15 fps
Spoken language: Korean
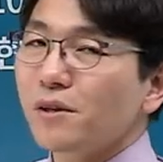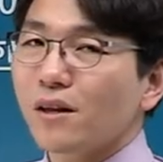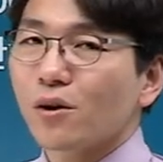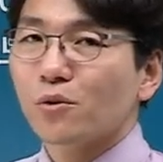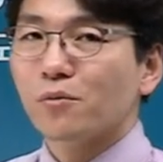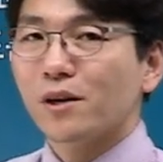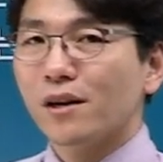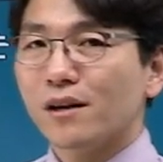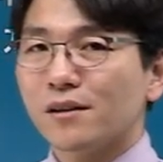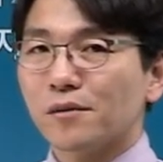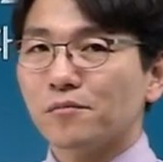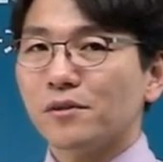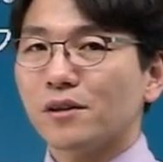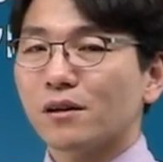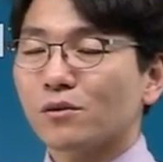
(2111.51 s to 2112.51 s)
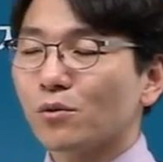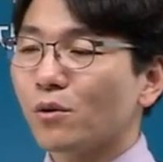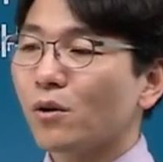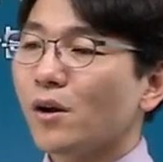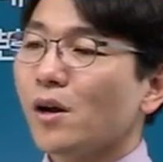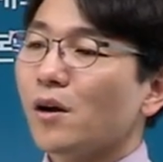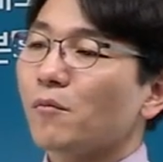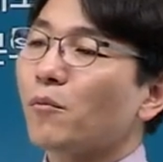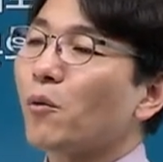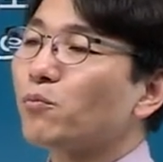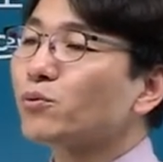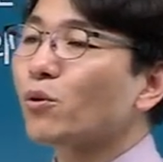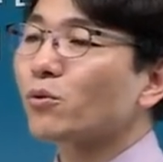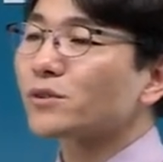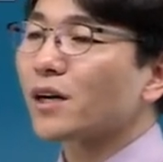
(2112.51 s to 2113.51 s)
이내로만 해야 됩니다. 또 뭐
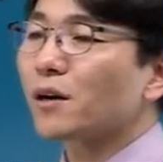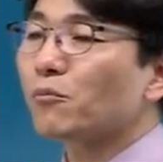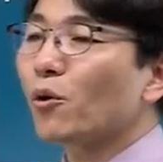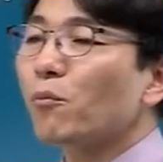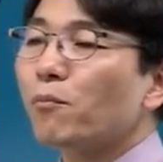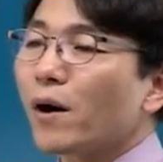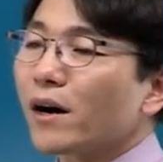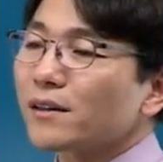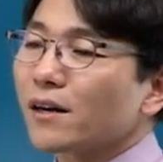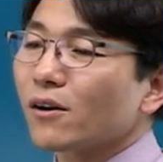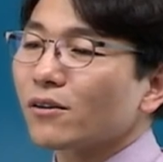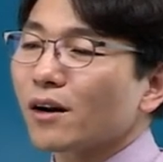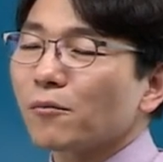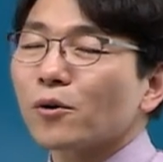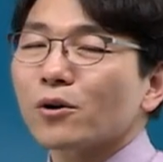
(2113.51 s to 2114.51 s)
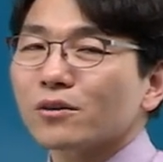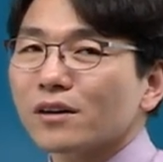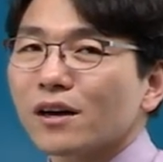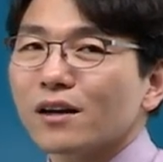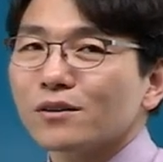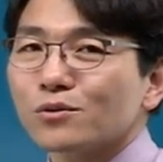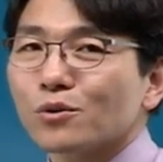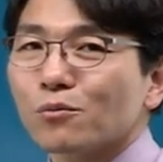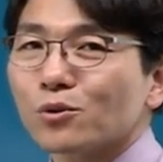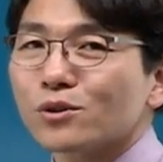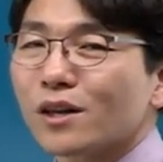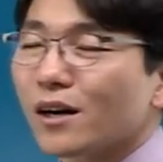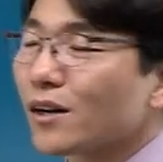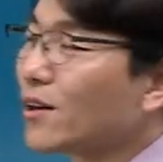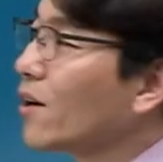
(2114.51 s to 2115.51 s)
부동산에 몰빵한다거나 뭐 그렇게는 또
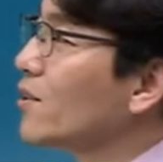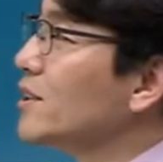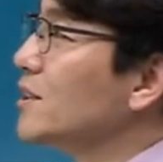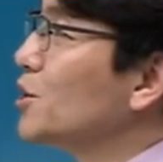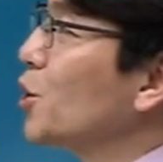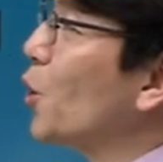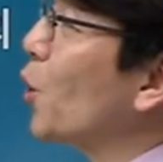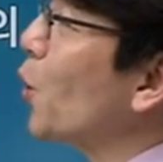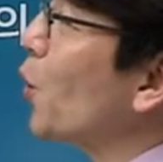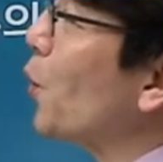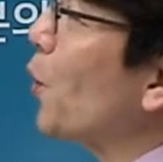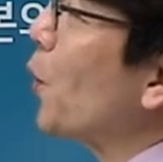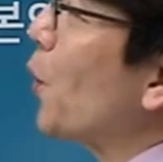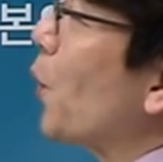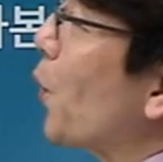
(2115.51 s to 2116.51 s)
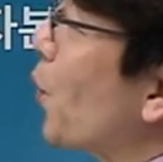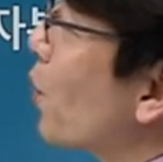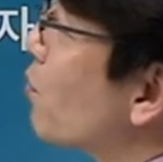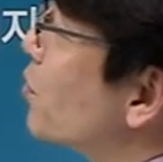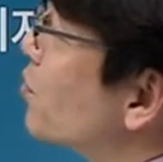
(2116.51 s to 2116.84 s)
못하게 되어 있죠. 이런